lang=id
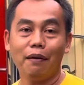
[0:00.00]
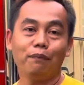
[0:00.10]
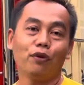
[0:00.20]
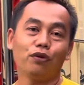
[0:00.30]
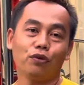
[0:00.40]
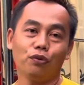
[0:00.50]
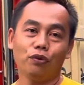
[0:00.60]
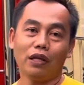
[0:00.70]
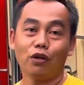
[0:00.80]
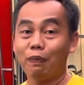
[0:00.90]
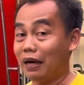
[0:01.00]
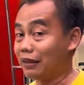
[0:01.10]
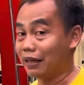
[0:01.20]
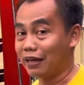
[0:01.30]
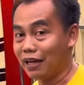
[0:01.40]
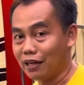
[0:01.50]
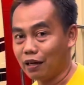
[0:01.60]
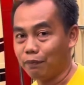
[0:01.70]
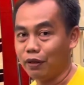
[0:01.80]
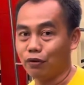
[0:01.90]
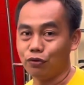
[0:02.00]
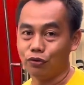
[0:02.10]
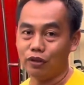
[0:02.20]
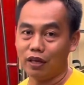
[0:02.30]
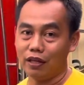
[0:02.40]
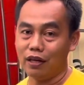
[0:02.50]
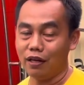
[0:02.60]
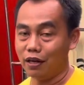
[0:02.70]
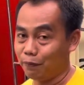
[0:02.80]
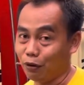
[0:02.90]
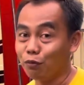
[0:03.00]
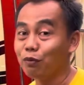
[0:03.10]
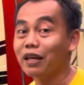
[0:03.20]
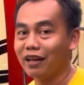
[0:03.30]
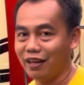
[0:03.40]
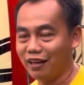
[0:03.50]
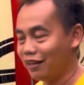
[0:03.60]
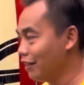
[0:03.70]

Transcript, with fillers: bosku atau pakan ternak lebih khususnya ya lebih umumnya ya